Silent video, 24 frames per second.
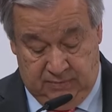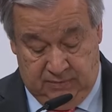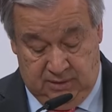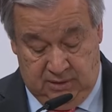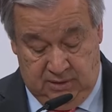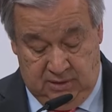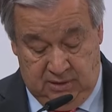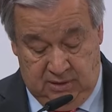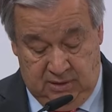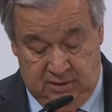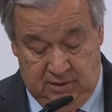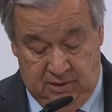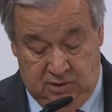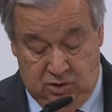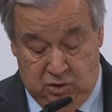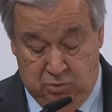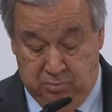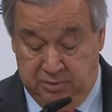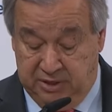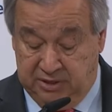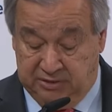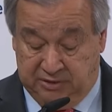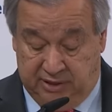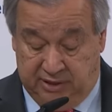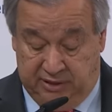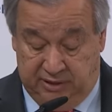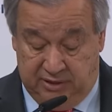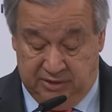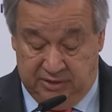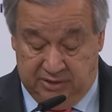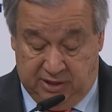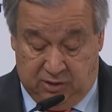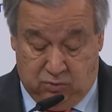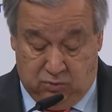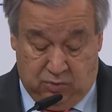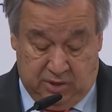Il fonctionne à peine.
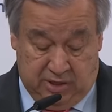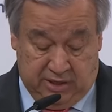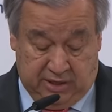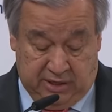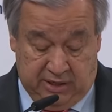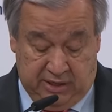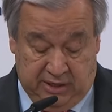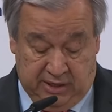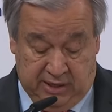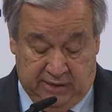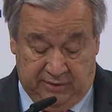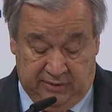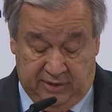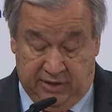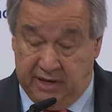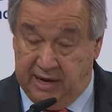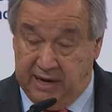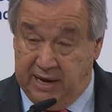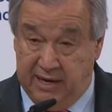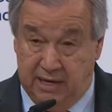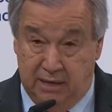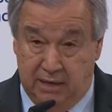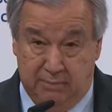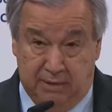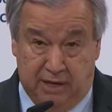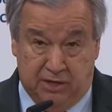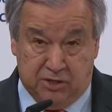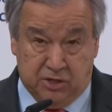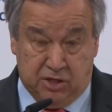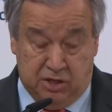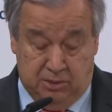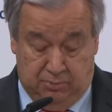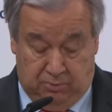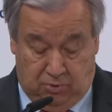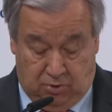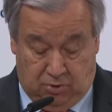Les
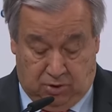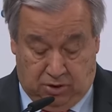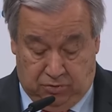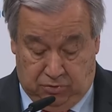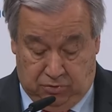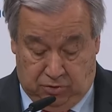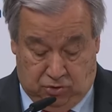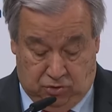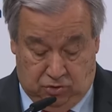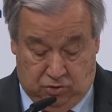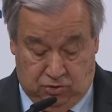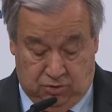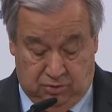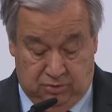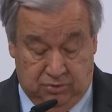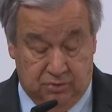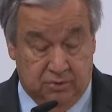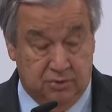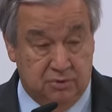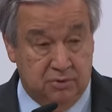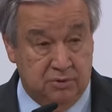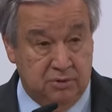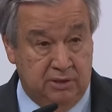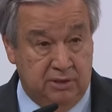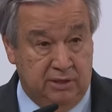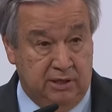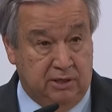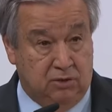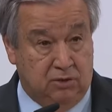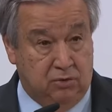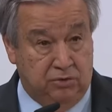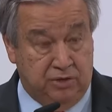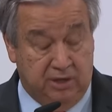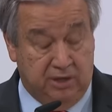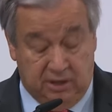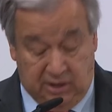humanitaires travaillent dans des
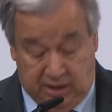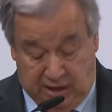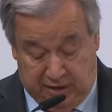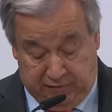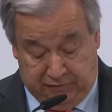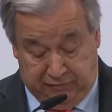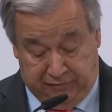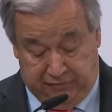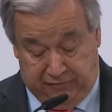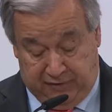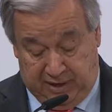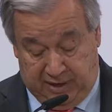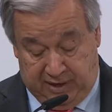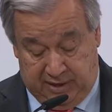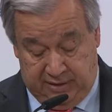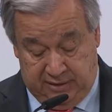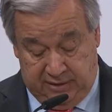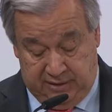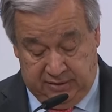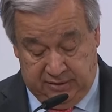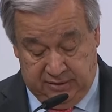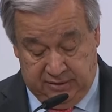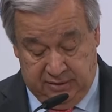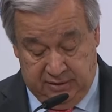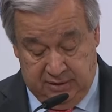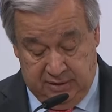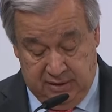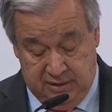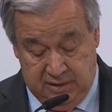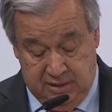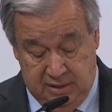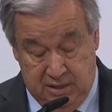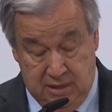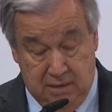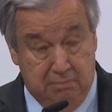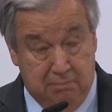conditions inimaginables,
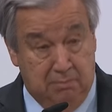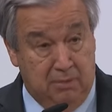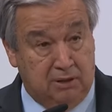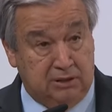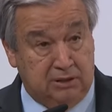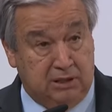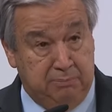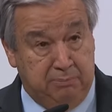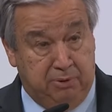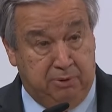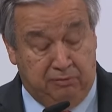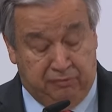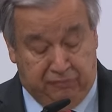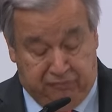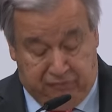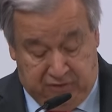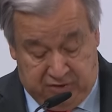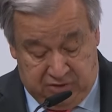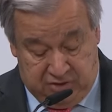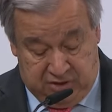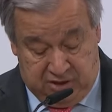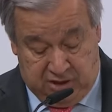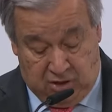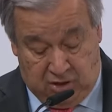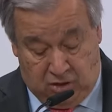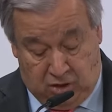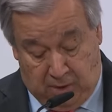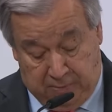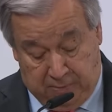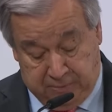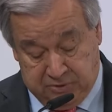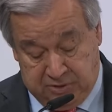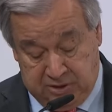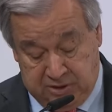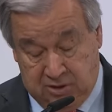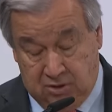incluant des tirs à balles réelles,
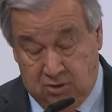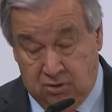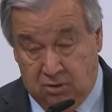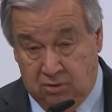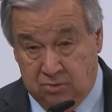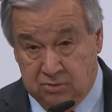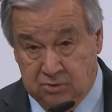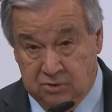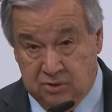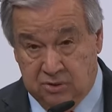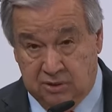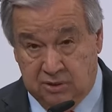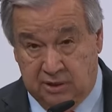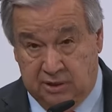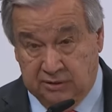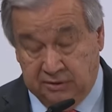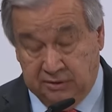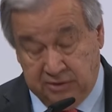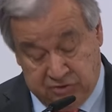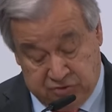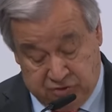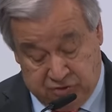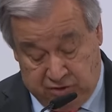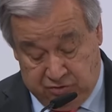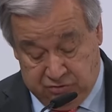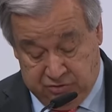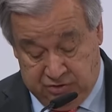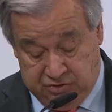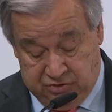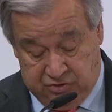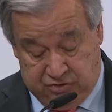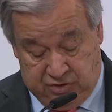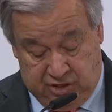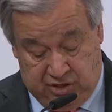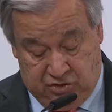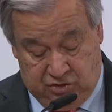de multiples
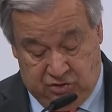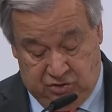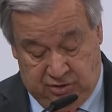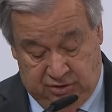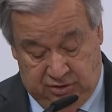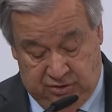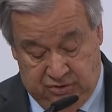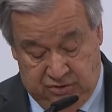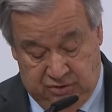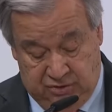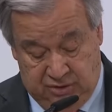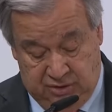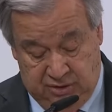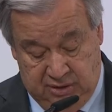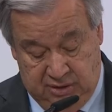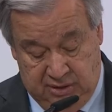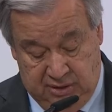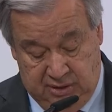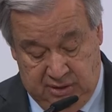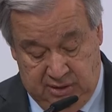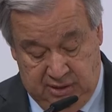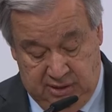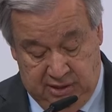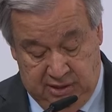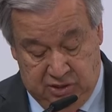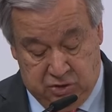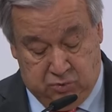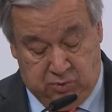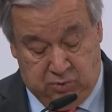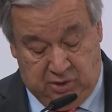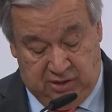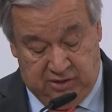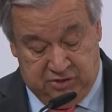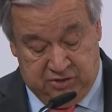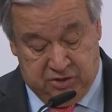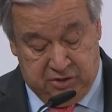obstacles physiques et
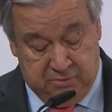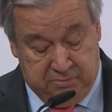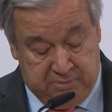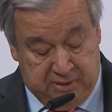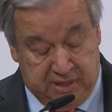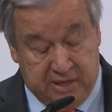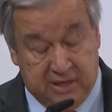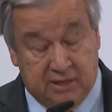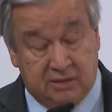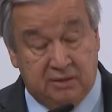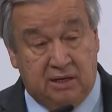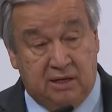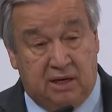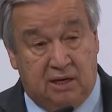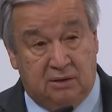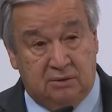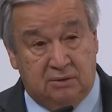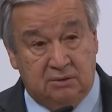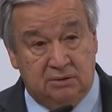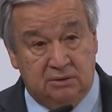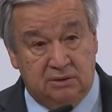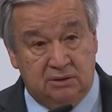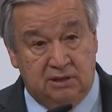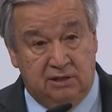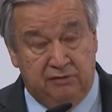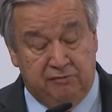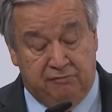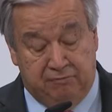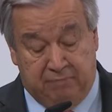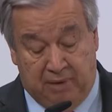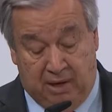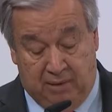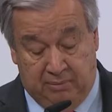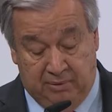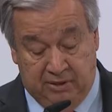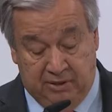des restrictions israéliennes,
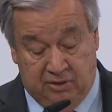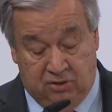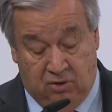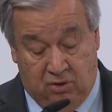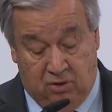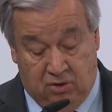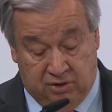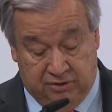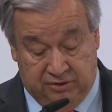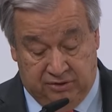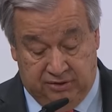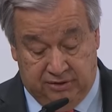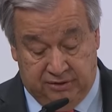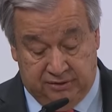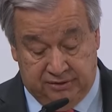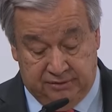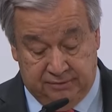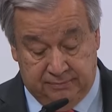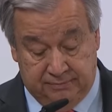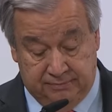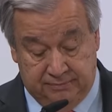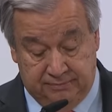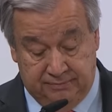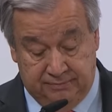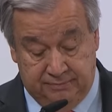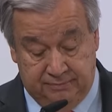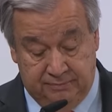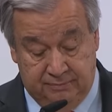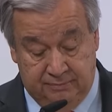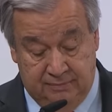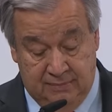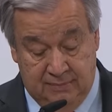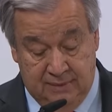ainsi que l'effondrement de